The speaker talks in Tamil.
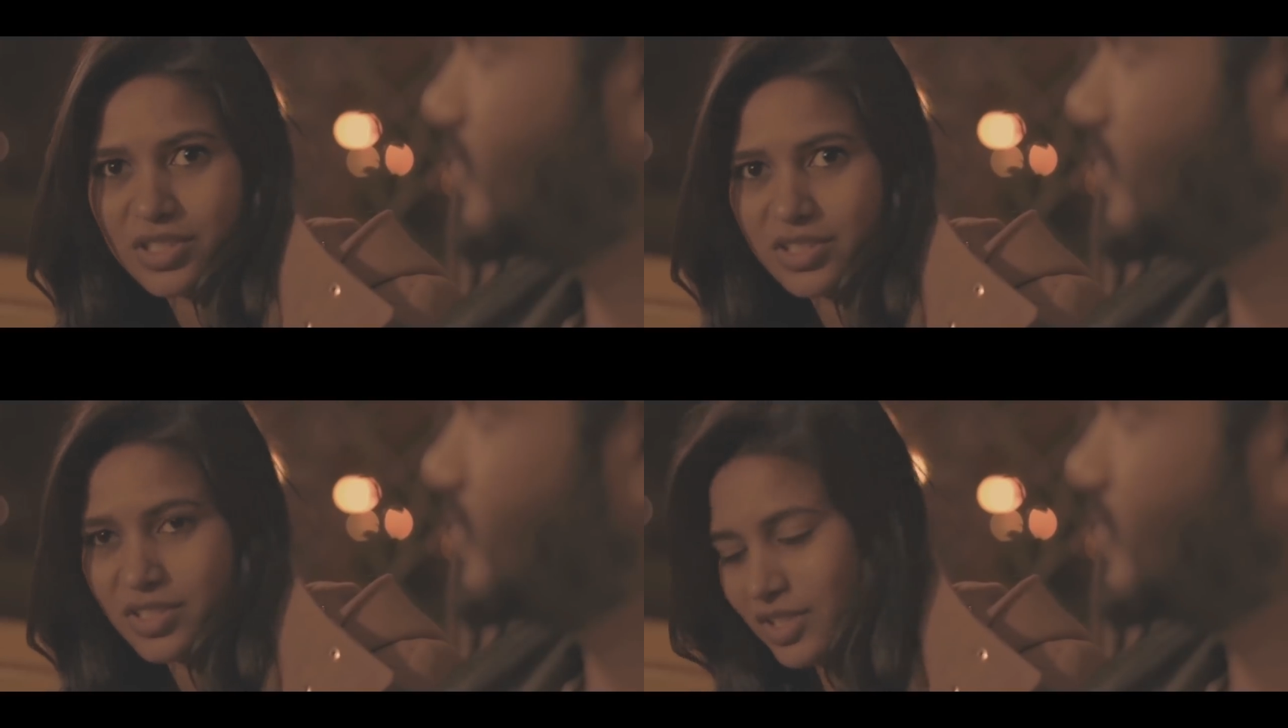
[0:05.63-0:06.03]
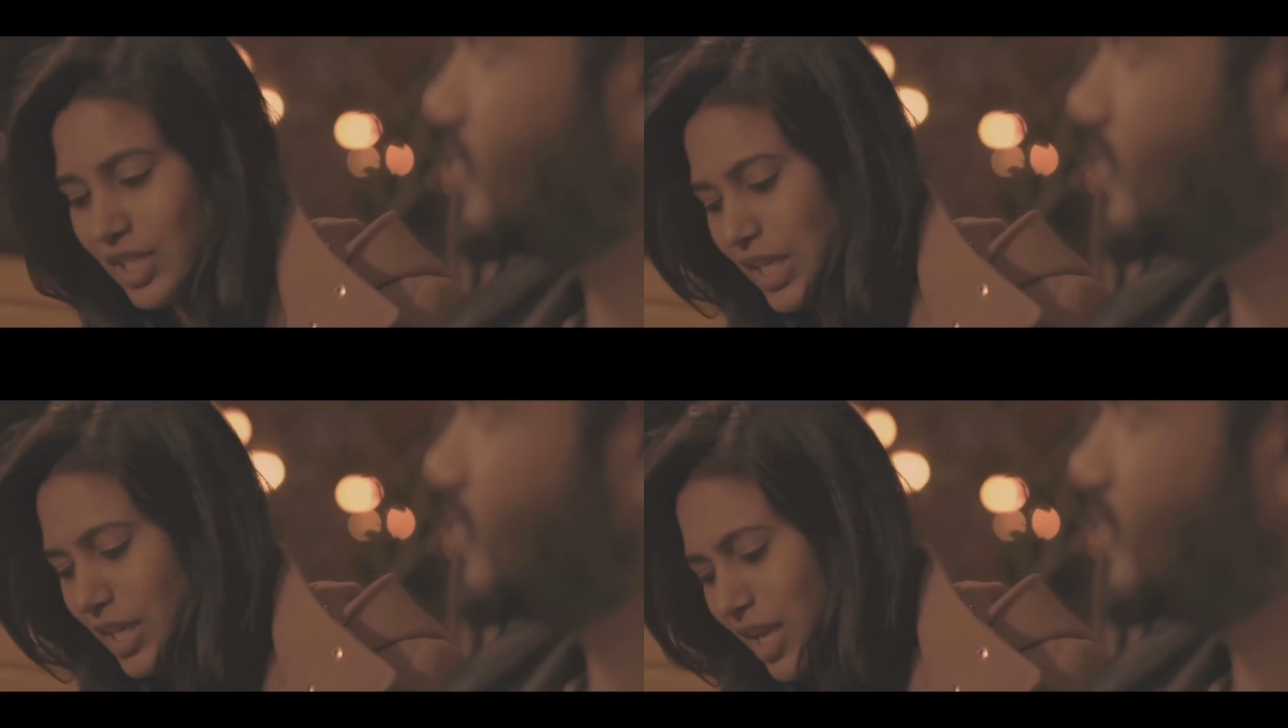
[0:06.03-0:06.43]

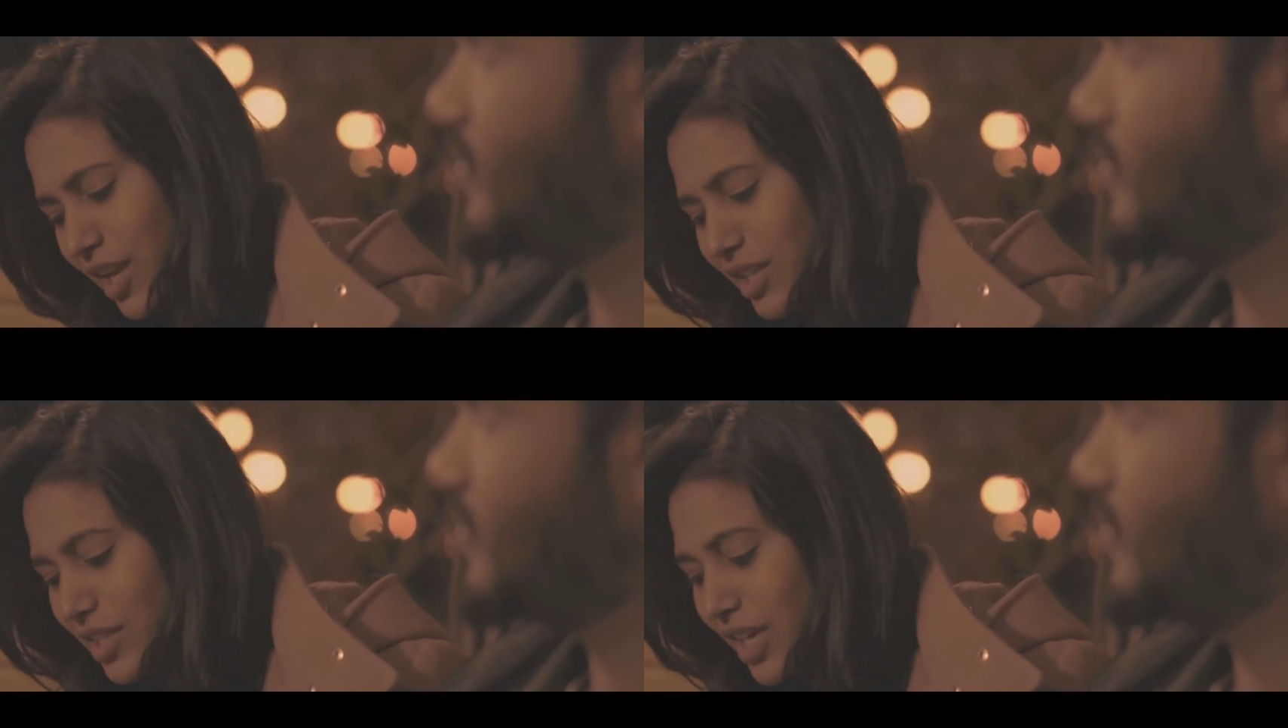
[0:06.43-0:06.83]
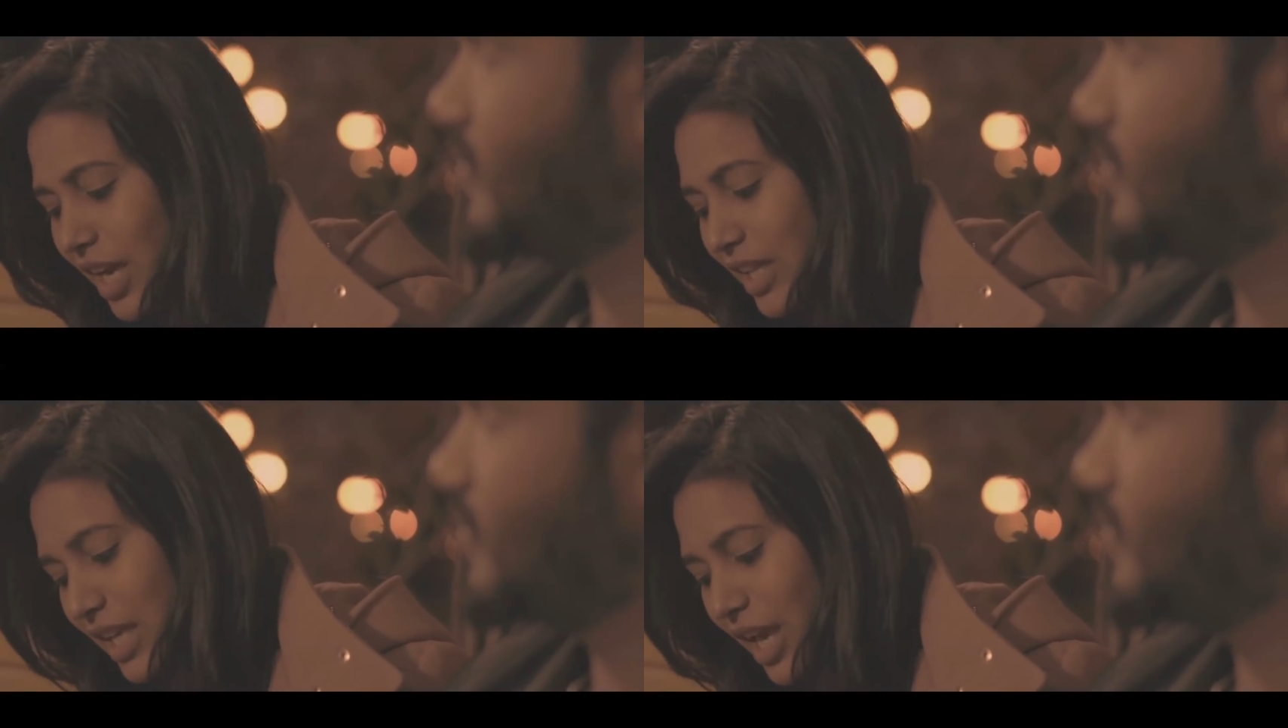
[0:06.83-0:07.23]
உனக்கு
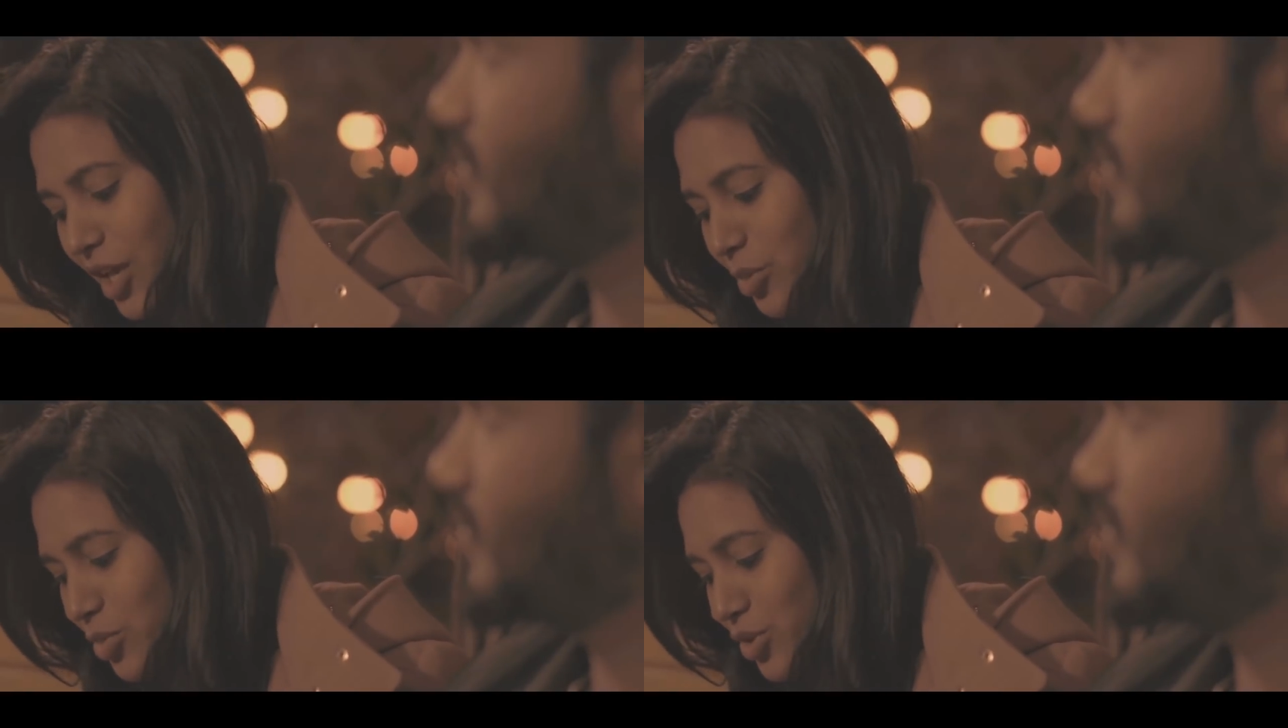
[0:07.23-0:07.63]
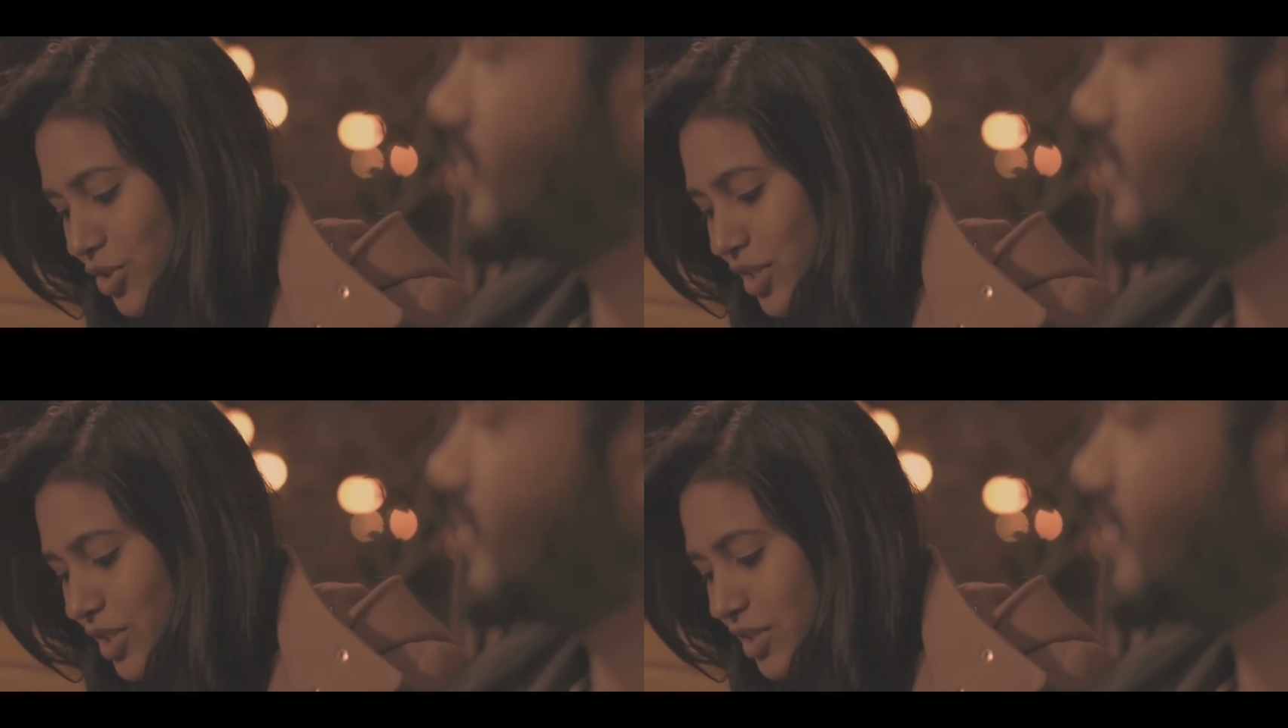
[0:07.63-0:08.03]
உண்மையை பேச பிடிச்சிருக்கு